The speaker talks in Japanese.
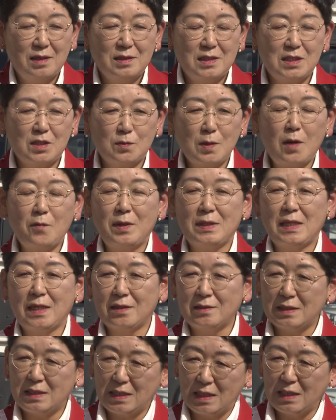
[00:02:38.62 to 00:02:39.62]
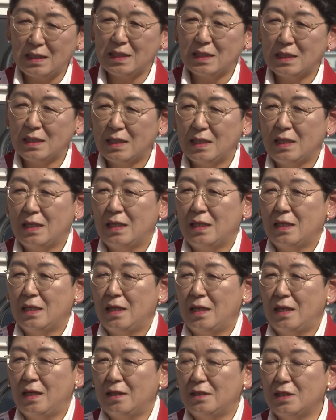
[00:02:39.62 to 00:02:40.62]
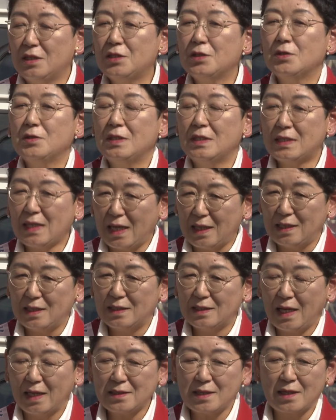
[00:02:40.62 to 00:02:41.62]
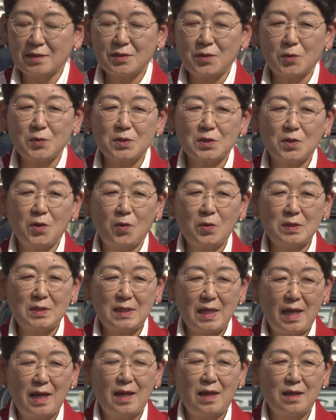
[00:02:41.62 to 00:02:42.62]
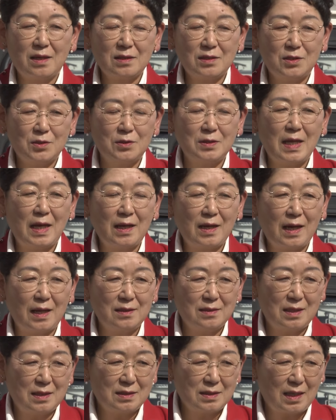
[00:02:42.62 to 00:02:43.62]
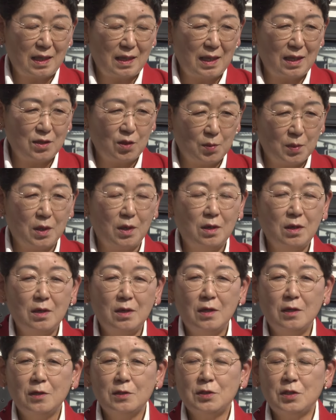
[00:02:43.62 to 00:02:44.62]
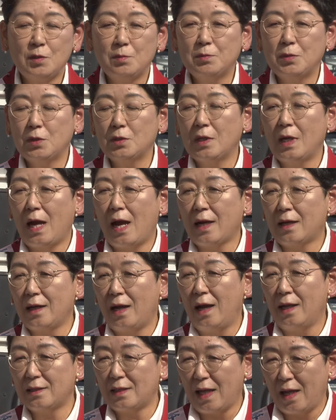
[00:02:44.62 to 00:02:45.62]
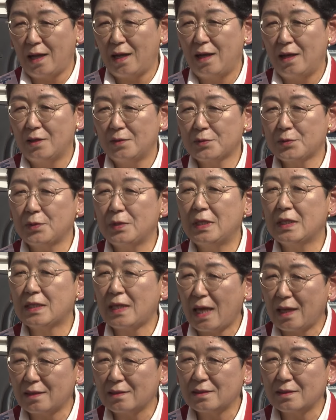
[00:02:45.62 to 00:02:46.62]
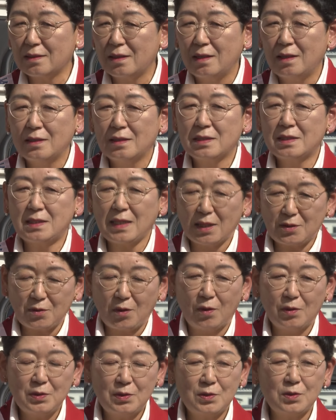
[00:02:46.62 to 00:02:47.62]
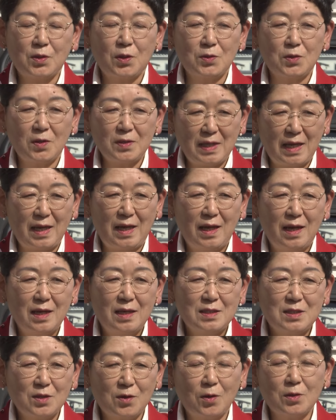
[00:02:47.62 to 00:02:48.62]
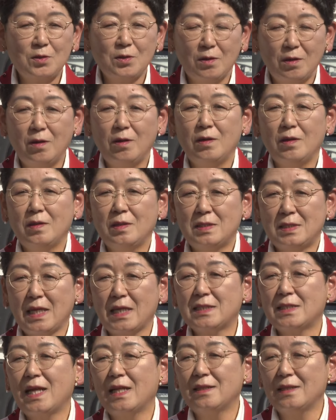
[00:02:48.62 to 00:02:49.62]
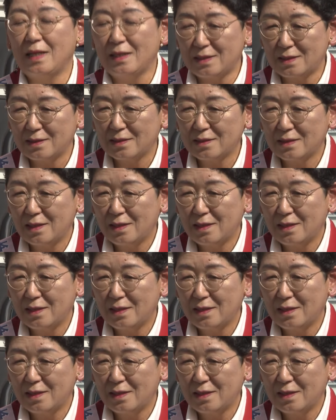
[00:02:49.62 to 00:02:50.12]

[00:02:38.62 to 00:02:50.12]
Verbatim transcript: 実は私、にじゅうにさい、大学卒業してきゅうねんかんですけれども、新聞赤旗福井県記者ということで仕事をしてきたんです。